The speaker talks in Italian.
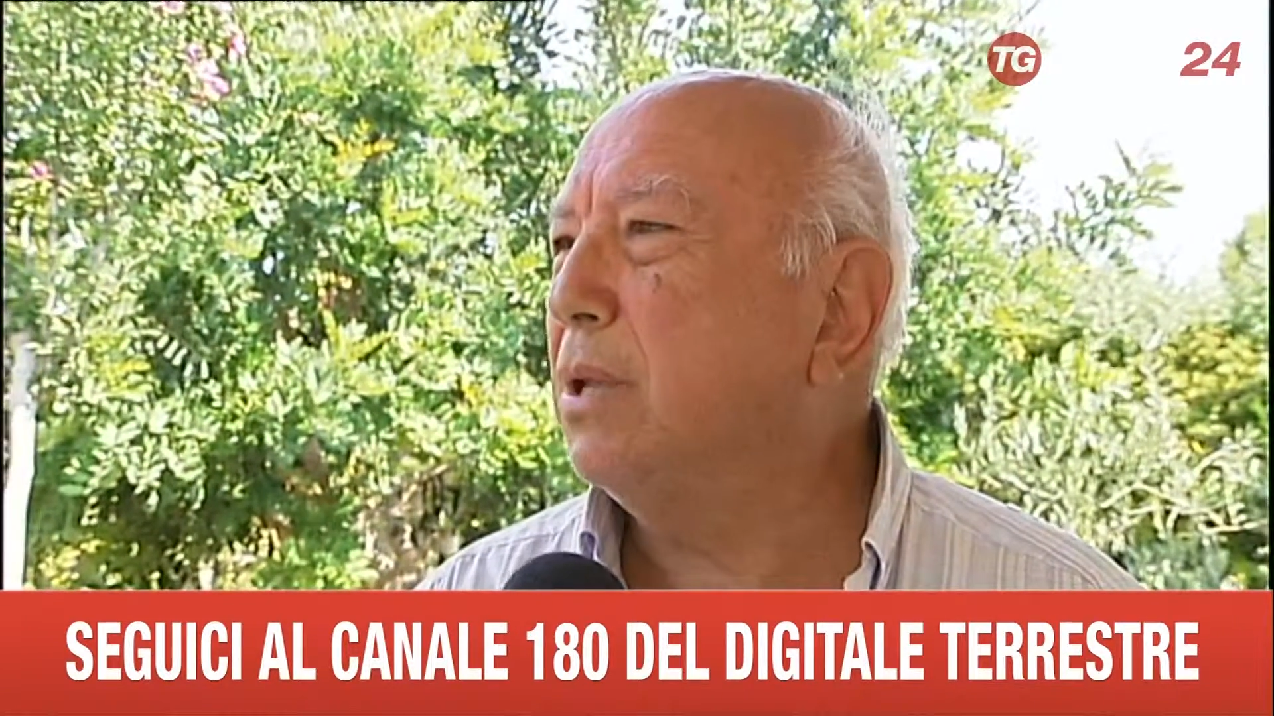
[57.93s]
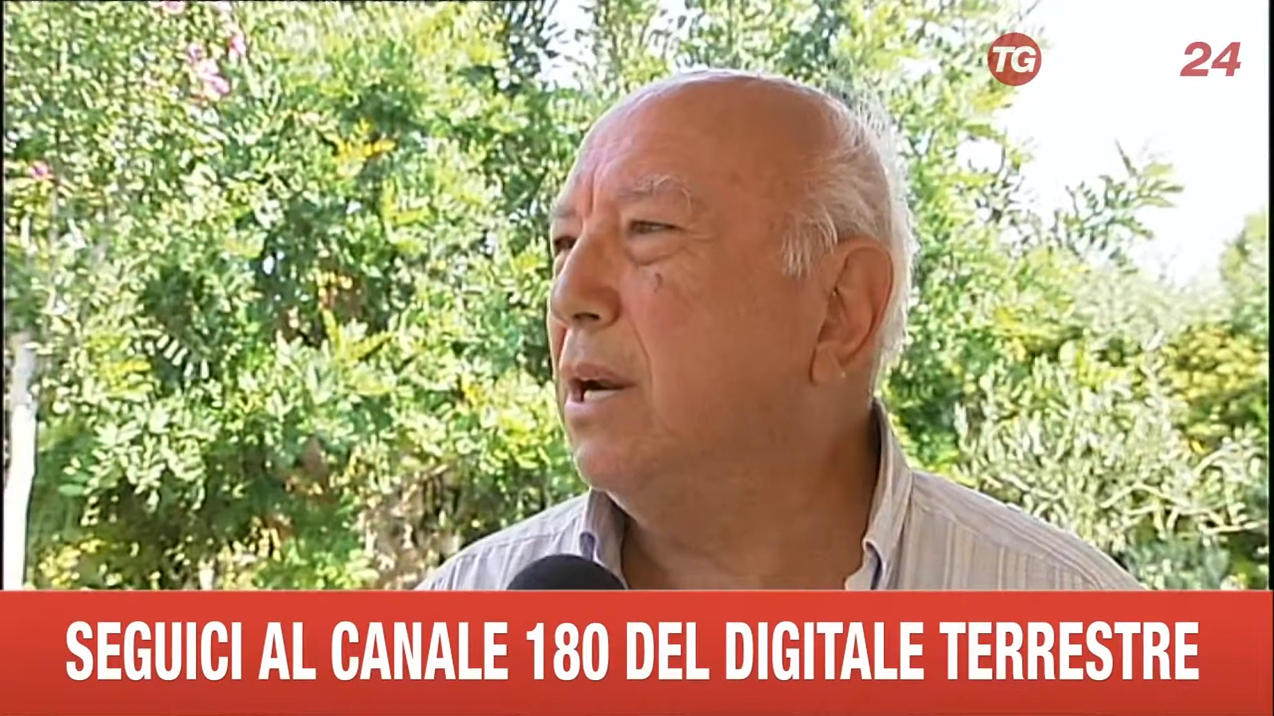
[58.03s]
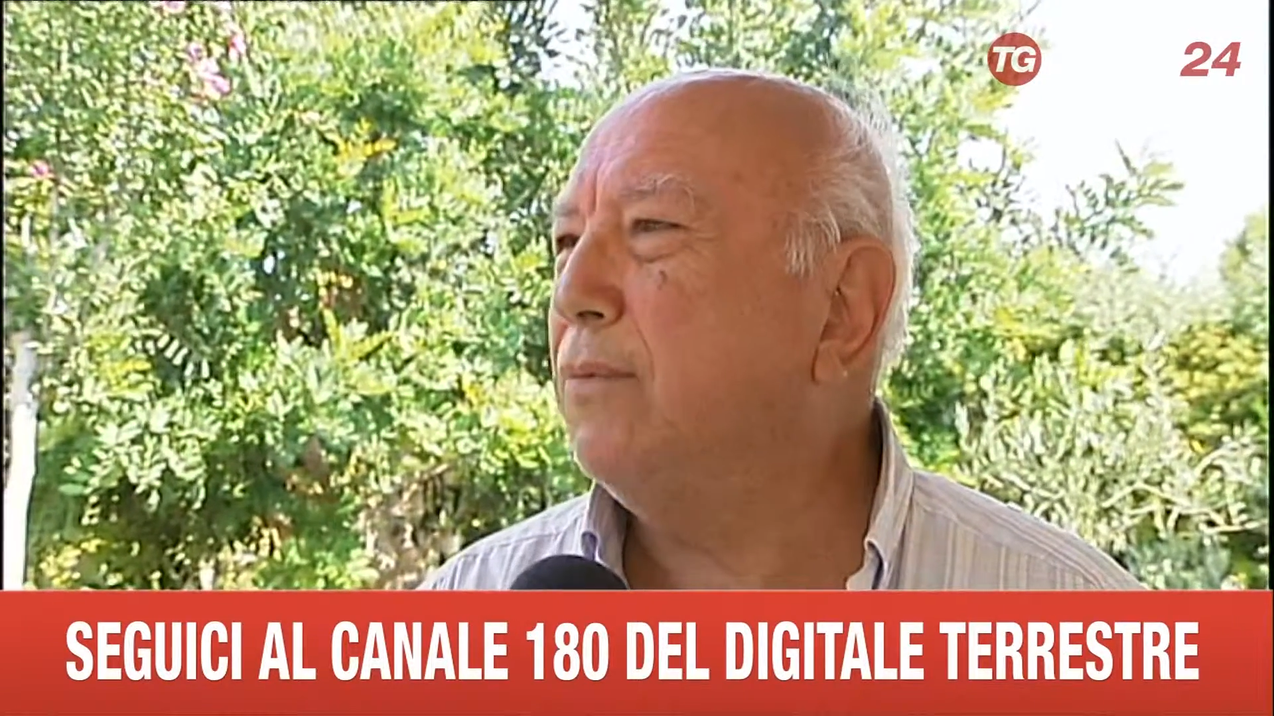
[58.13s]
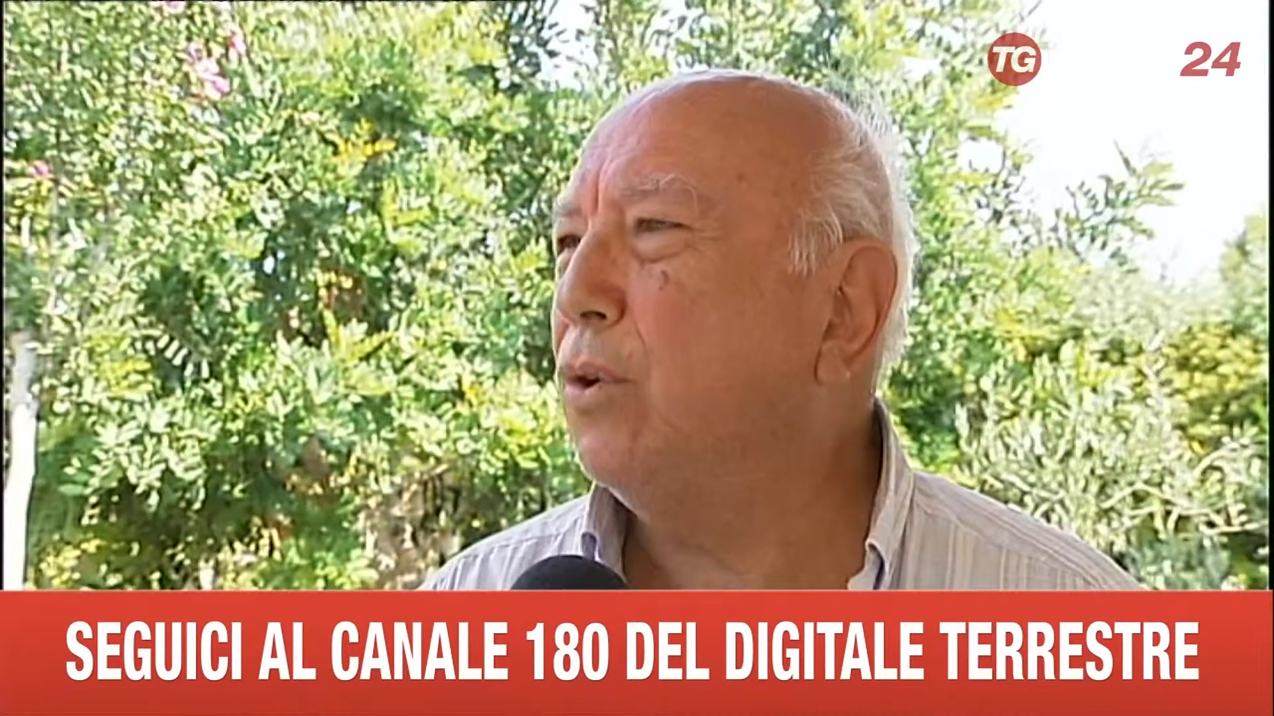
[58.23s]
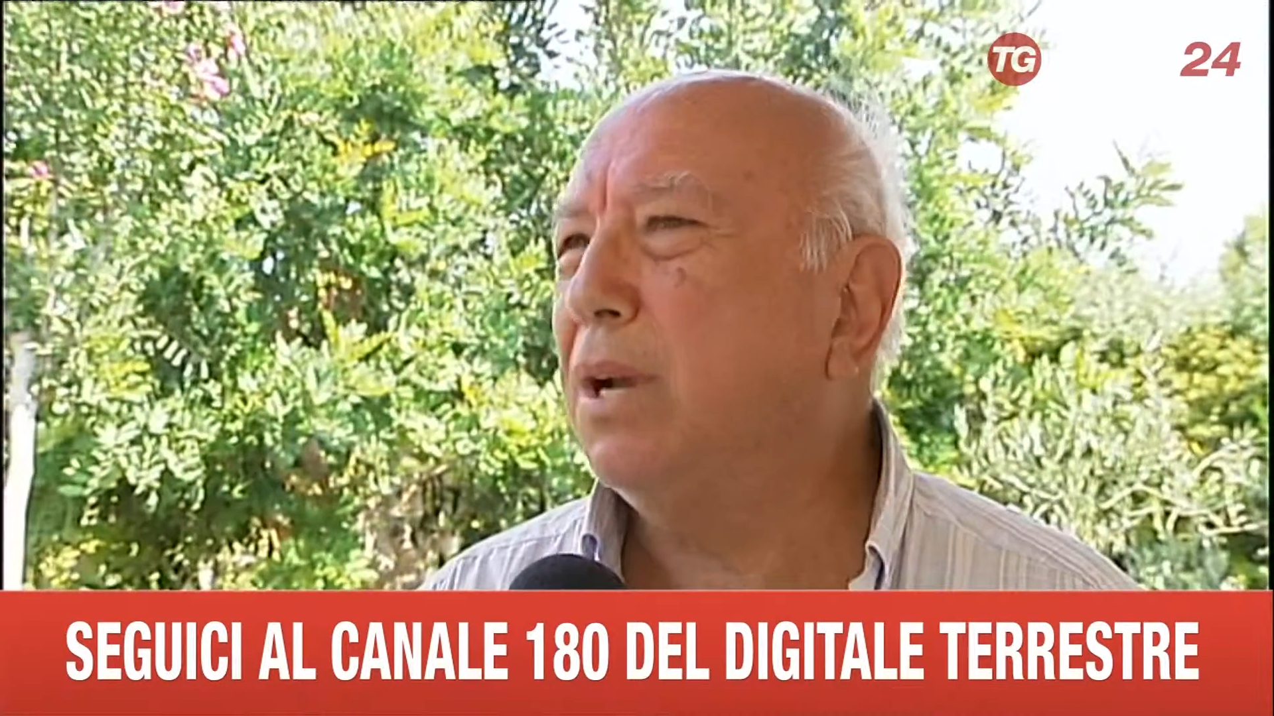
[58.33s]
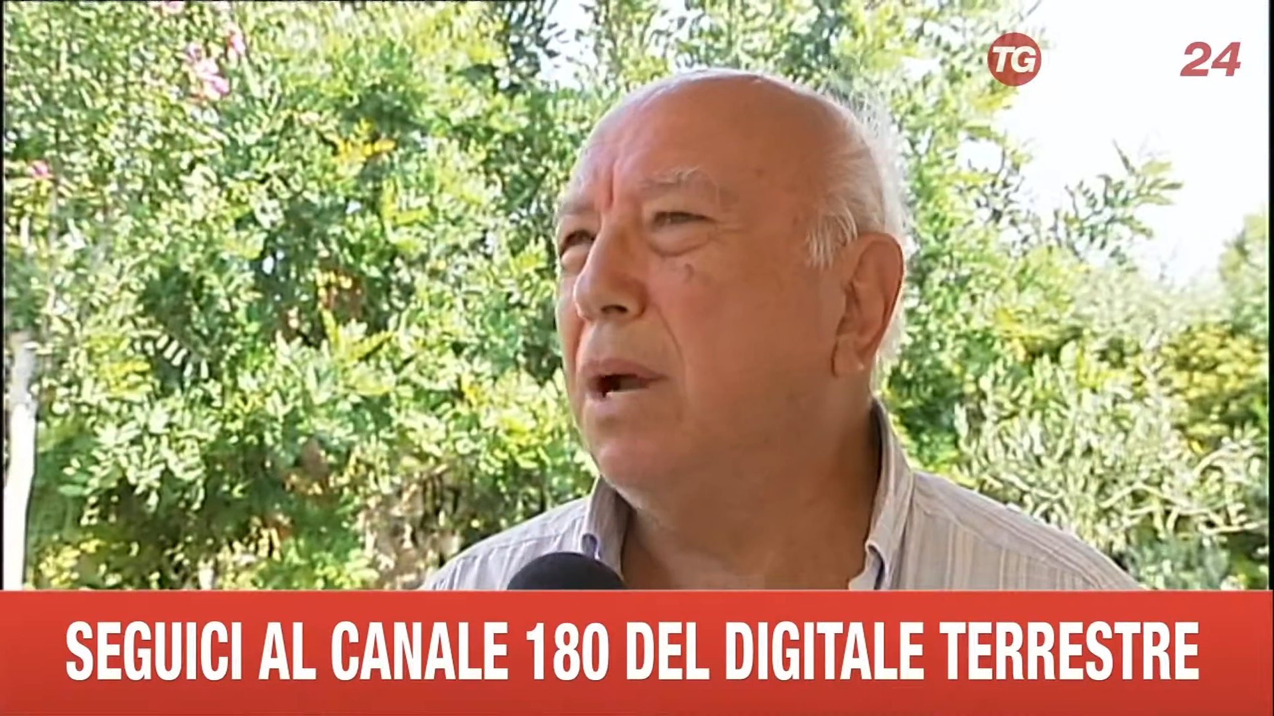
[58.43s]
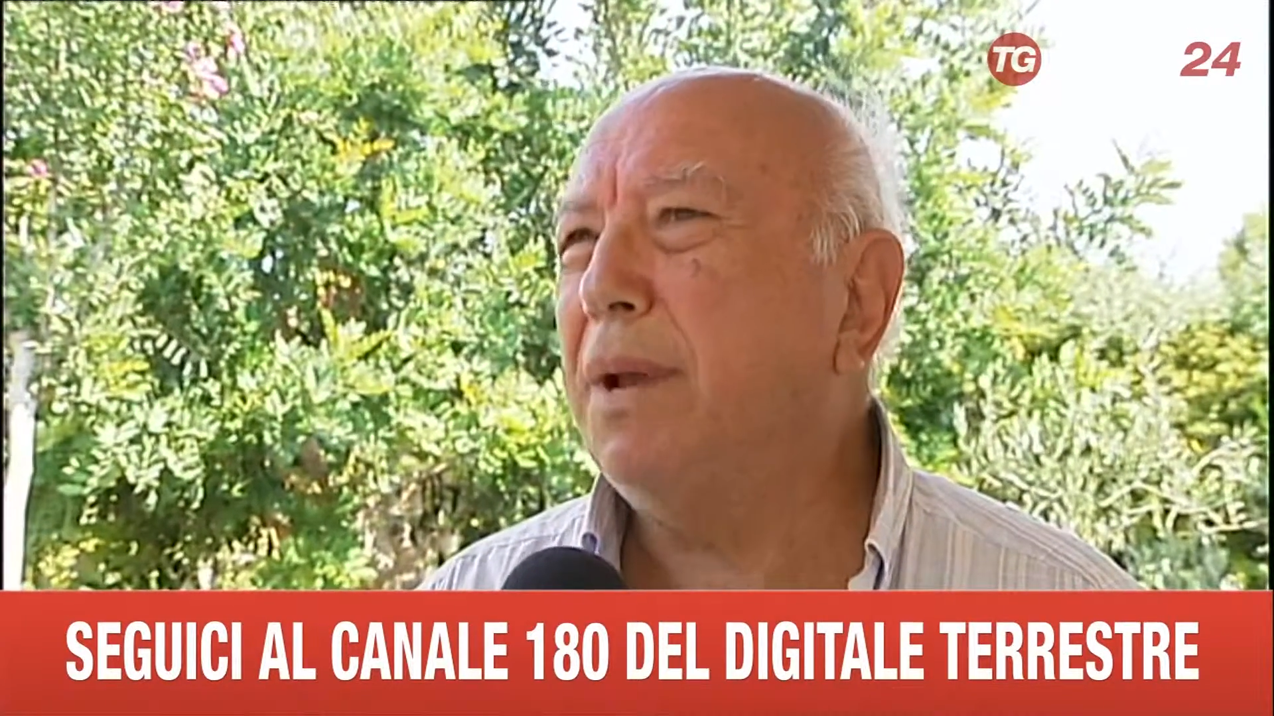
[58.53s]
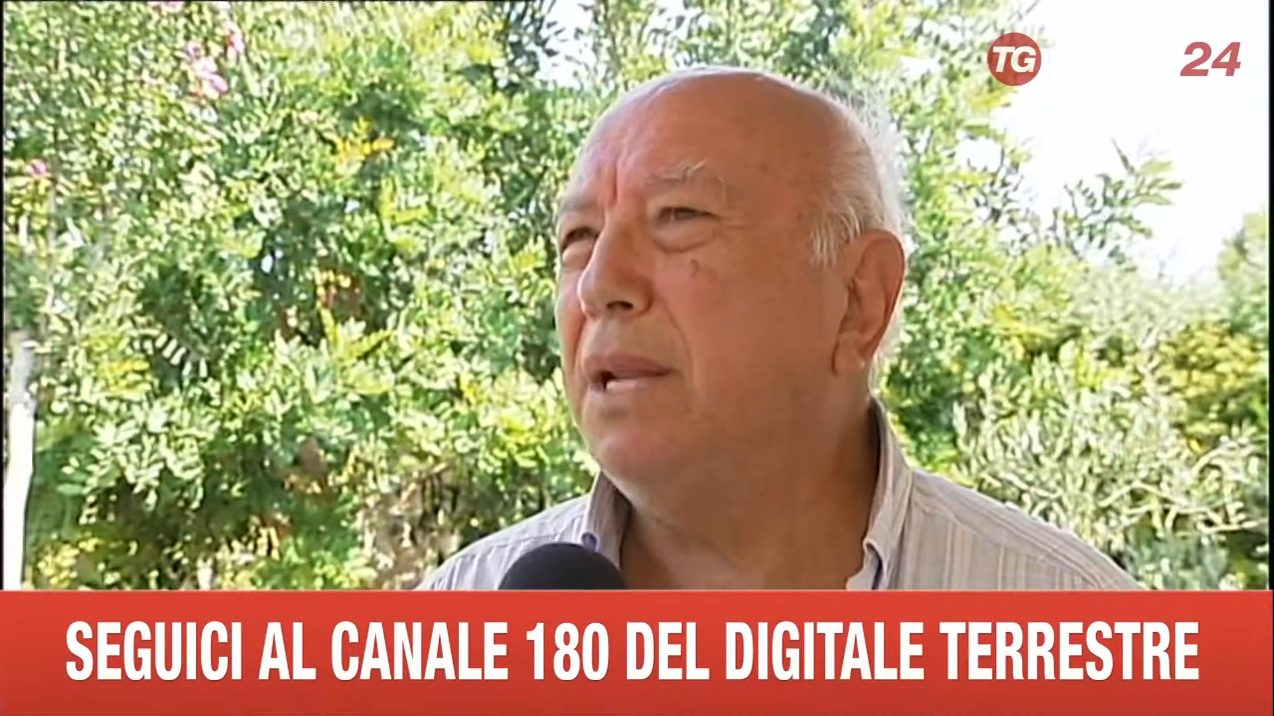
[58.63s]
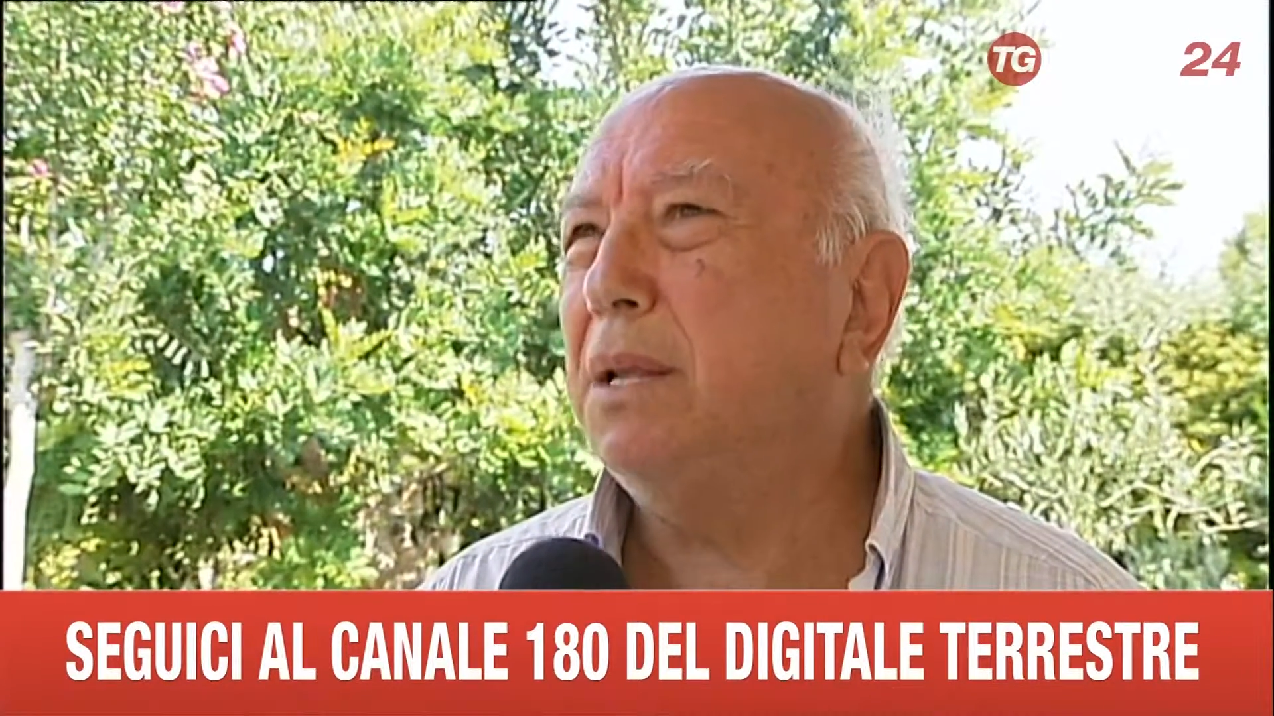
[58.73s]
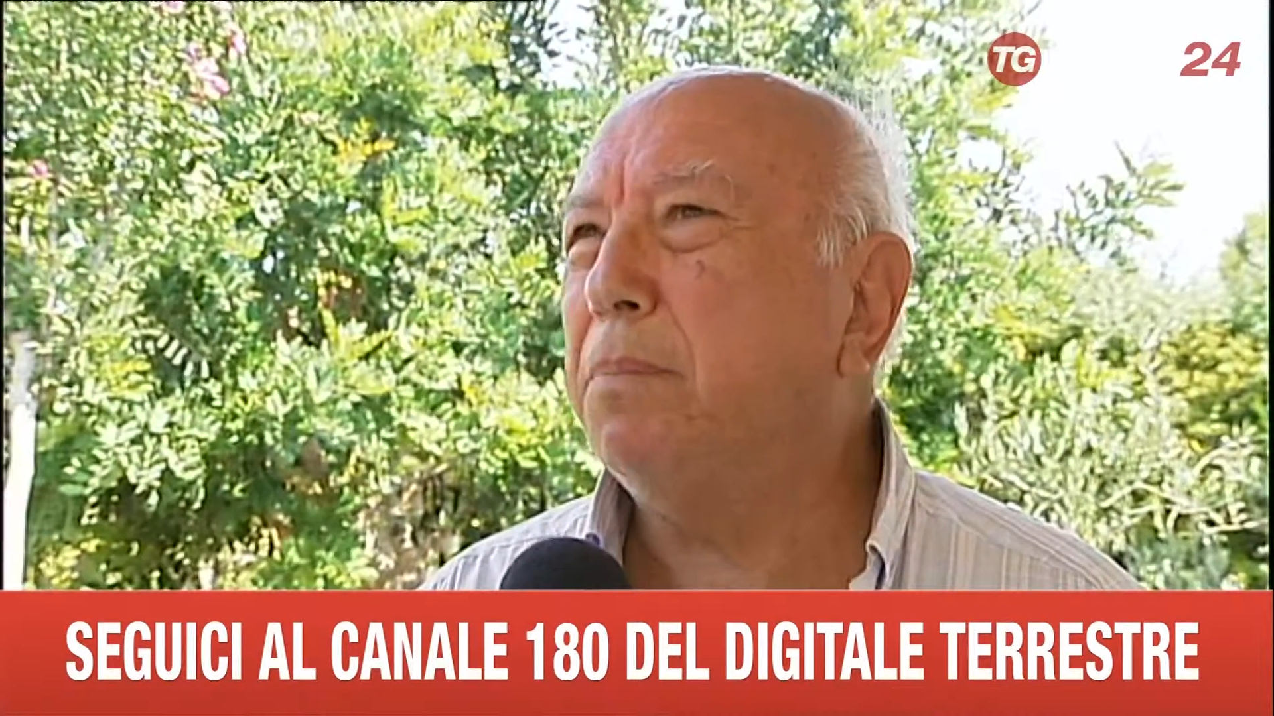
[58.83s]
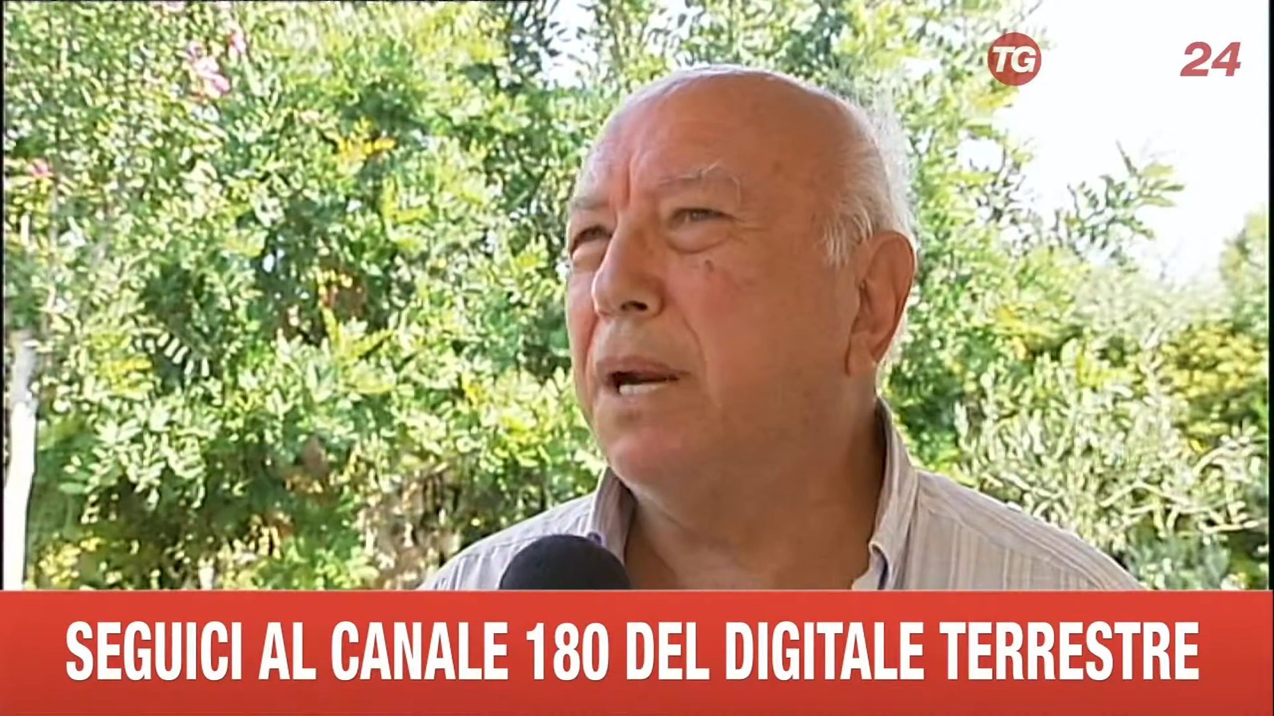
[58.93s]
telefonicamente